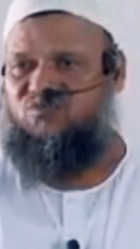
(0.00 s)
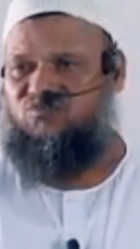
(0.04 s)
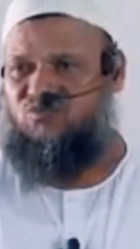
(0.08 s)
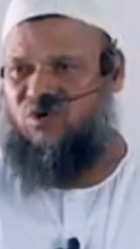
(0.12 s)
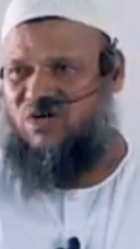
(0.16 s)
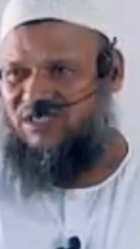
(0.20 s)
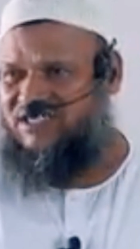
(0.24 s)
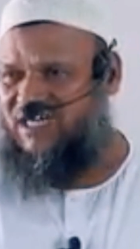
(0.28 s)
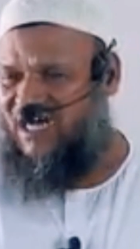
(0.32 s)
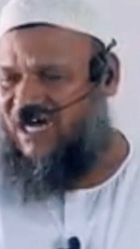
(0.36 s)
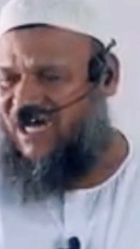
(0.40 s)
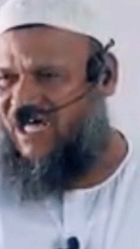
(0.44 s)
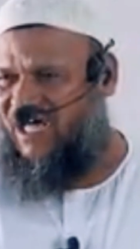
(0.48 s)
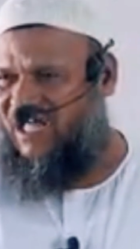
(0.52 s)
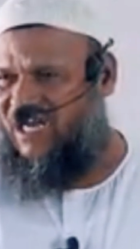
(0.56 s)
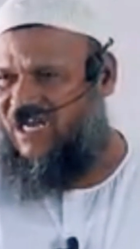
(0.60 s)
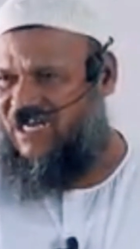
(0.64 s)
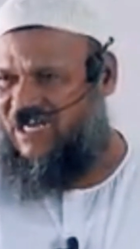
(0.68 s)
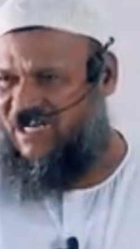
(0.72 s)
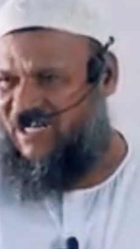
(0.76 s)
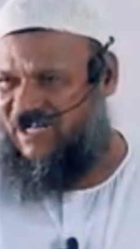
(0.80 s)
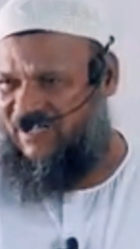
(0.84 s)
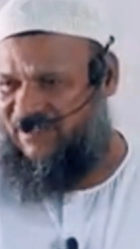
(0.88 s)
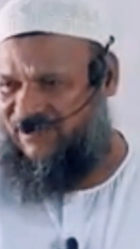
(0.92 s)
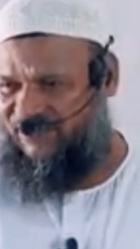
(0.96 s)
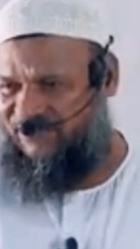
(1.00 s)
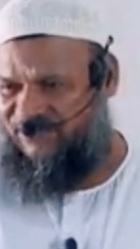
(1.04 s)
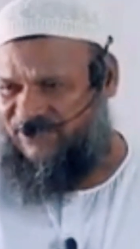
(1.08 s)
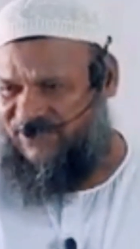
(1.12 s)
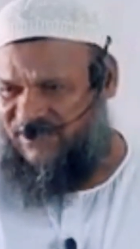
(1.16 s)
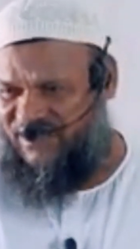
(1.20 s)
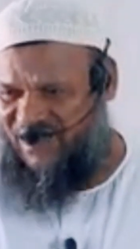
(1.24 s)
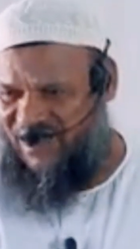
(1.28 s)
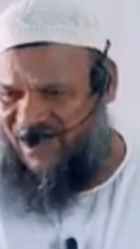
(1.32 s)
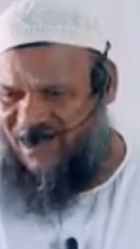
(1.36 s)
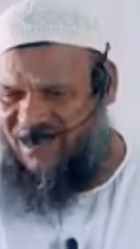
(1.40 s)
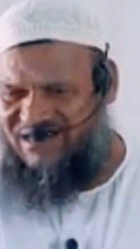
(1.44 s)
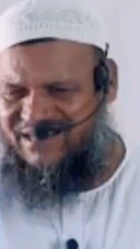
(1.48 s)
ওয়াজা আলনা
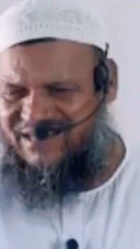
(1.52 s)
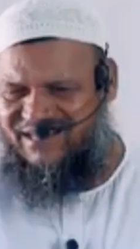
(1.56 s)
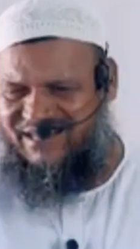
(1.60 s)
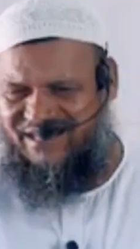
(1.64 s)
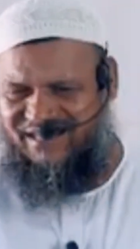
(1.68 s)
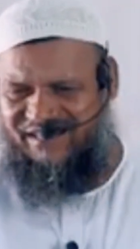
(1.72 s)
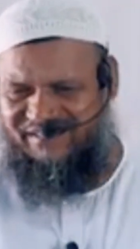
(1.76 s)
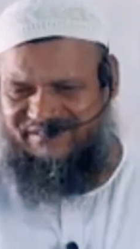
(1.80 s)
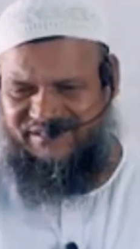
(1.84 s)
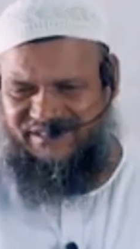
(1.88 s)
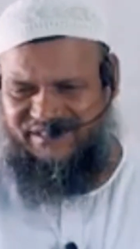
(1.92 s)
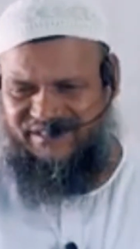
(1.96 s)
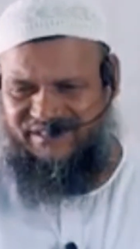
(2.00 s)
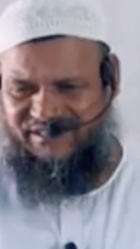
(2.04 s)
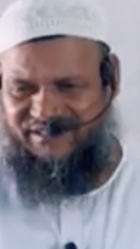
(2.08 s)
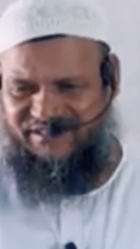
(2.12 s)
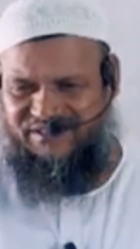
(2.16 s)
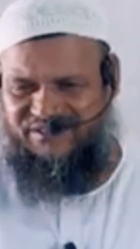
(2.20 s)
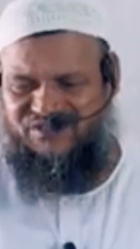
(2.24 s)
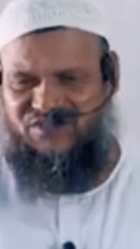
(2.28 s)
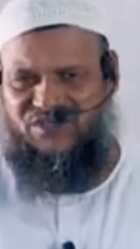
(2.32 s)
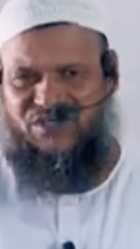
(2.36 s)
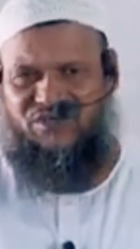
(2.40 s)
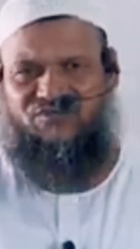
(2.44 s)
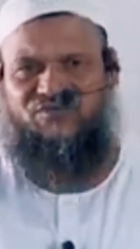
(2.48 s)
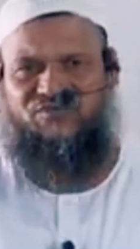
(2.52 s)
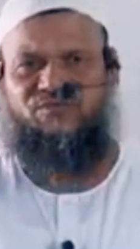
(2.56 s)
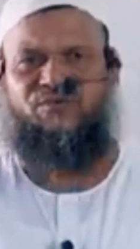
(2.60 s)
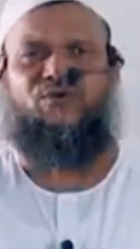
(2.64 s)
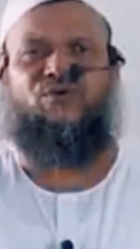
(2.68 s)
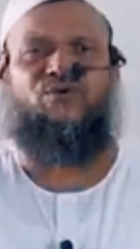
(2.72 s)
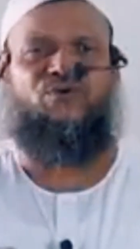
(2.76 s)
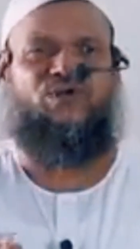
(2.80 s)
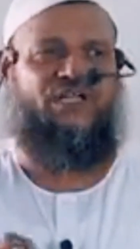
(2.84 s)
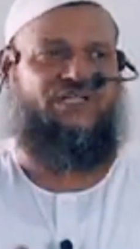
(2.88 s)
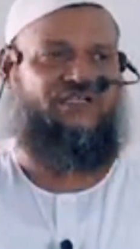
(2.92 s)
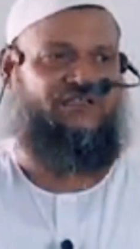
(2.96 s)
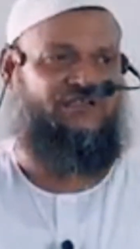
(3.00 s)
ফিল আখিরাতে
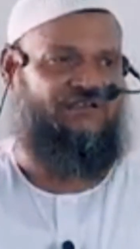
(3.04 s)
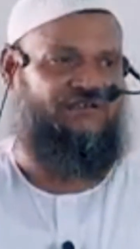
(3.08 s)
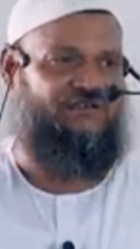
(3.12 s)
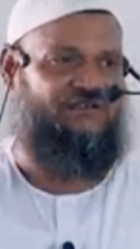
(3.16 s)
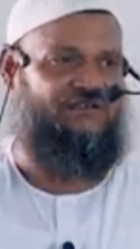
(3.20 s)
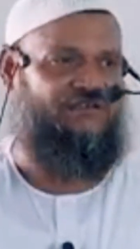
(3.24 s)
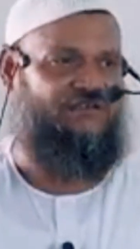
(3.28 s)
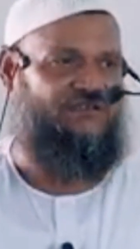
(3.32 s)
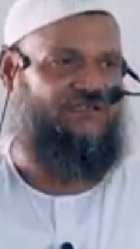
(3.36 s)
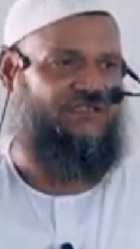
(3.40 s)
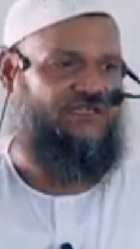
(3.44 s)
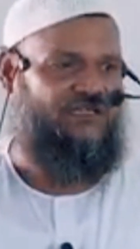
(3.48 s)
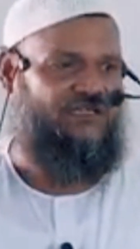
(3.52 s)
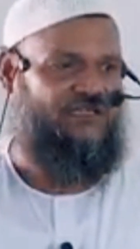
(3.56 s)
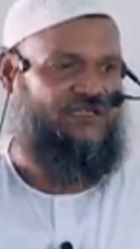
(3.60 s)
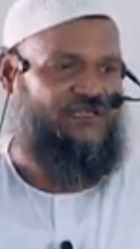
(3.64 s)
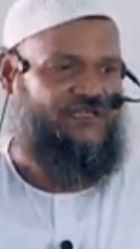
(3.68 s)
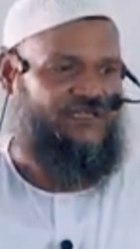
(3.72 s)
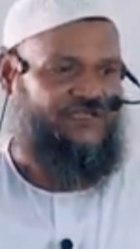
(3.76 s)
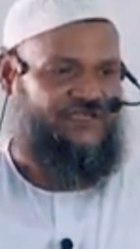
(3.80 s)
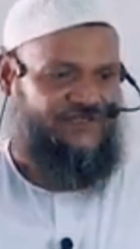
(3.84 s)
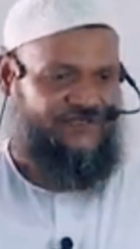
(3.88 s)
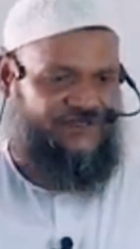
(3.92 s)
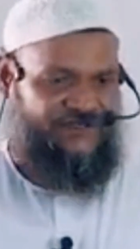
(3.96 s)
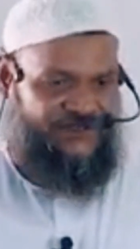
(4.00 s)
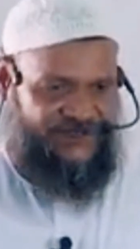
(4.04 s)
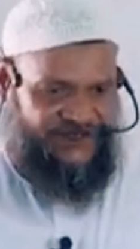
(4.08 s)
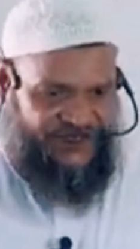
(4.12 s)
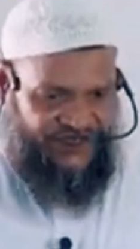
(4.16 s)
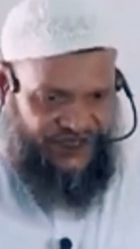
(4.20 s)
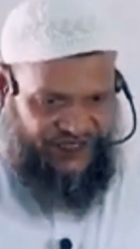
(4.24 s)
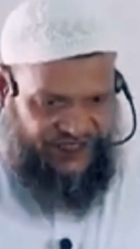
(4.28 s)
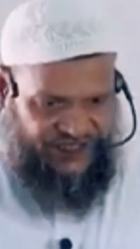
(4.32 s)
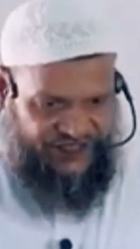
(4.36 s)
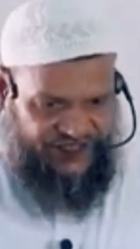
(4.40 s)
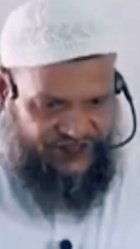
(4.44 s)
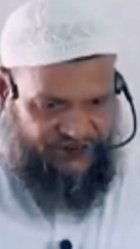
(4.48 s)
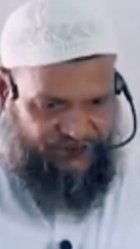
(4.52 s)
কফুরান
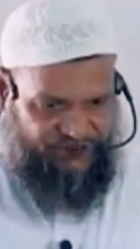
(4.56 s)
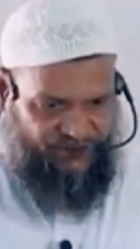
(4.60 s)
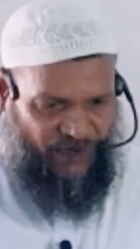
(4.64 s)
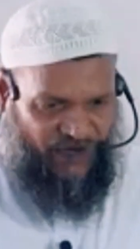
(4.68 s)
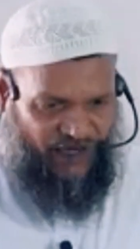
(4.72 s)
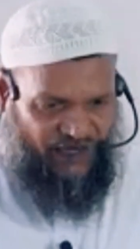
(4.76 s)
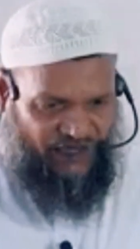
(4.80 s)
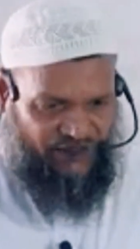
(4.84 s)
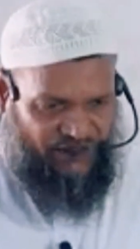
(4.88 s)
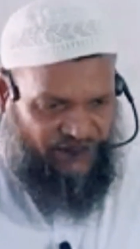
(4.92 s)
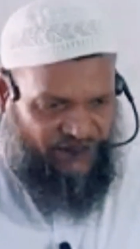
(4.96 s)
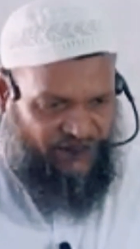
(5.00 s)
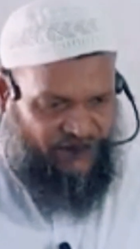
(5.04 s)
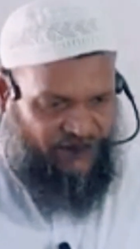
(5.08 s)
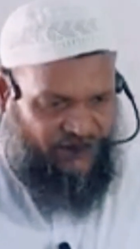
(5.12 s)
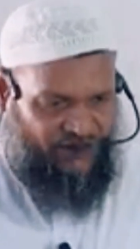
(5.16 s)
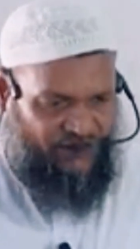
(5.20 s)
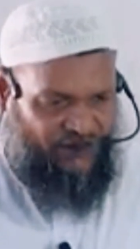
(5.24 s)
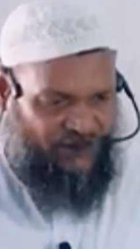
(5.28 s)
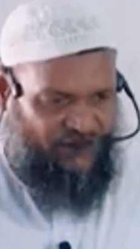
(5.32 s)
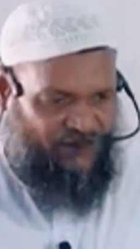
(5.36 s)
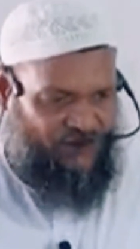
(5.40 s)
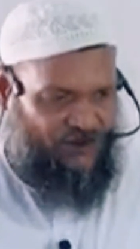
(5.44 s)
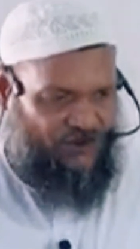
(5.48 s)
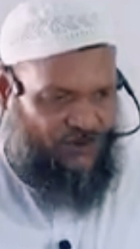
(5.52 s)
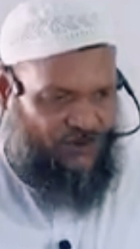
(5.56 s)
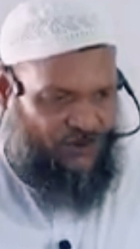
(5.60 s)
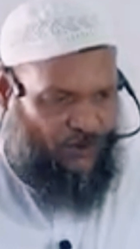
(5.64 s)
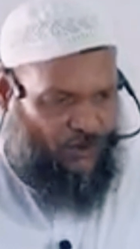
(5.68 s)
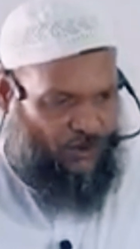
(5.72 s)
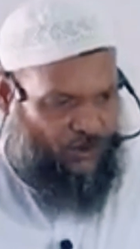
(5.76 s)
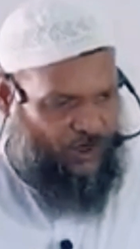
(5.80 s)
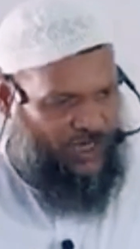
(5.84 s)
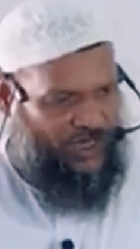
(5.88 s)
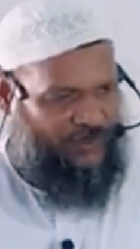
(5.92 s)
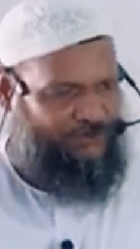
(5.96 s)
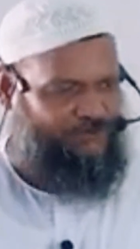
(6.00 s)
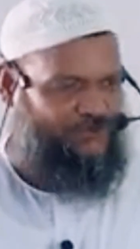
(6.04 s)
শেষবার
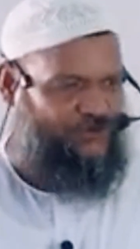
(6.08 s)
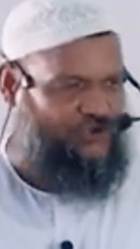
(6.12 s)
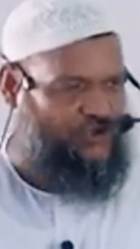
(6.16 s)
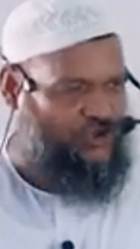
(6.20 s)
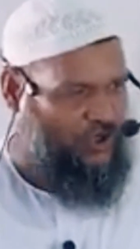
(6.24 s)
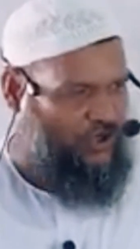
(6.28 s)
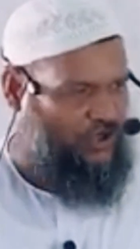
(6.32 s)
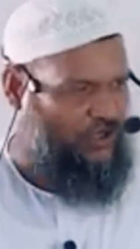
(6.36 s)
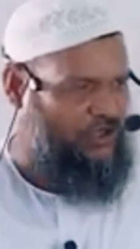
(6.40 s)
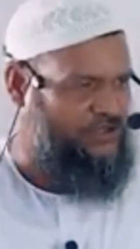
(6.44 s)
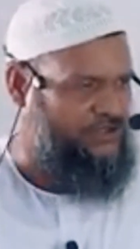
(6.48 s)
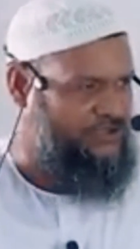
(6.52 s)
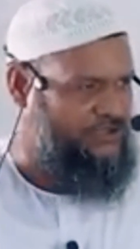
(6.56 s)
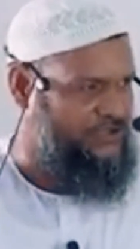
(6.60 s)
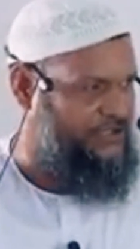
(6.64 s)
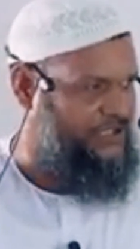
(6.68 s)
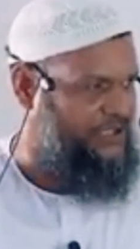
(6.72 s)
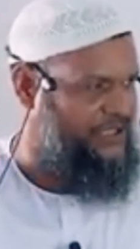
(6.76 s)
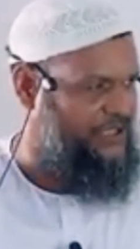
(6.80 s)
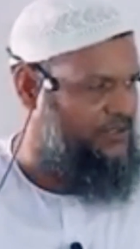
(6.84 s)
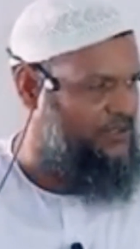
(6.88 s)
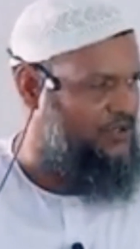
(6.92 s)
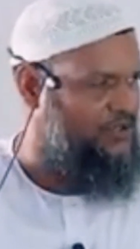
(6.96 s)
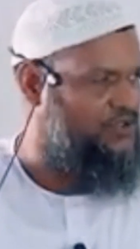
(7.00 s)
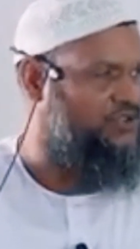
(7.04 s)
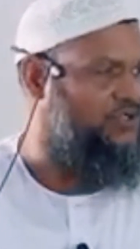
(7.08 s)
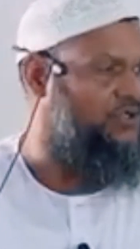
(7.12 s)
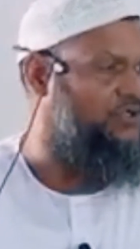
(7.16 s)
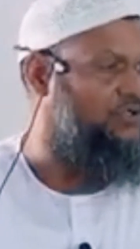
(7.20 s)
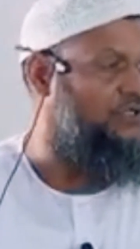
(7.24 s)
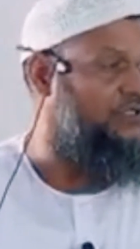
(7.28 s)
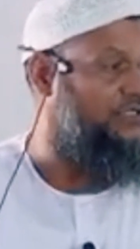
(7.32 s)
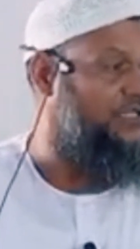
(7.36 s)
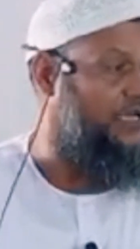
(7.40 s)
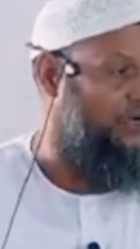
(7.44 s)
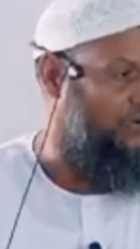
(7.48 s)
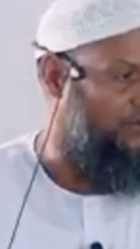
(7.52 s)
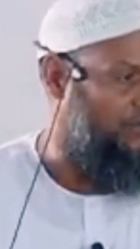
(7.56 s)
গোলাপ জল দিয়ে গোসল
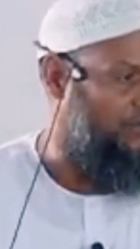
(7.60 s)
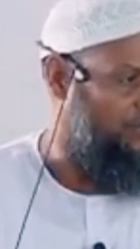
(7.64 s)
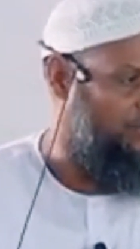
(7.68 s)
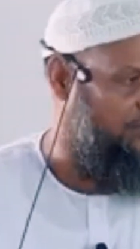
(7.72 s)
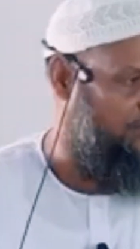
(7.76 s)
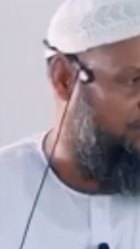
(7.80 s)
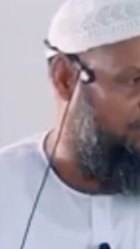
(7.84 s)
দাও